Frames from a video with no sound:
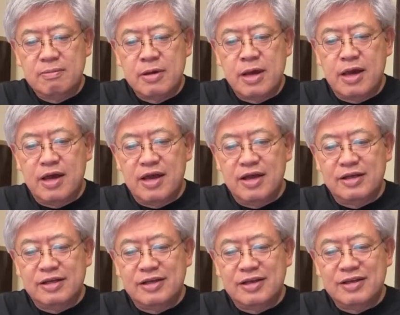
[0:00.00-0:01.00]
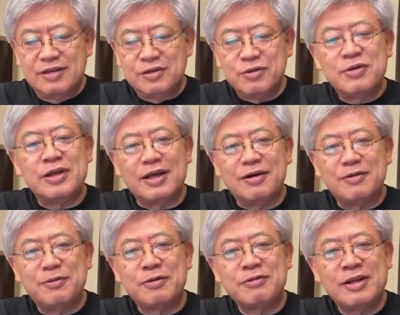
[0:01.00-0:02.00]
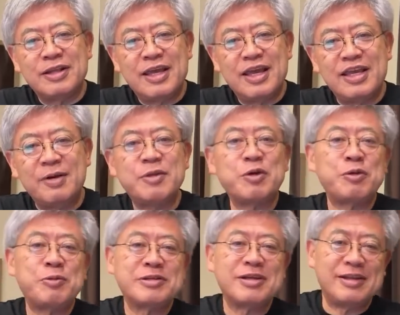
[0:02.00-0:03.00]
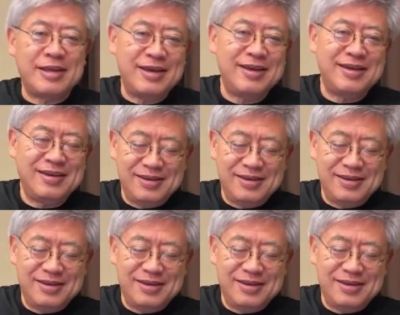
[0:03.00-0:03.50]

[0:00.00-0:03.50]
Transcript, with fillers: まあ、今日はこれくらいでやめときますかね。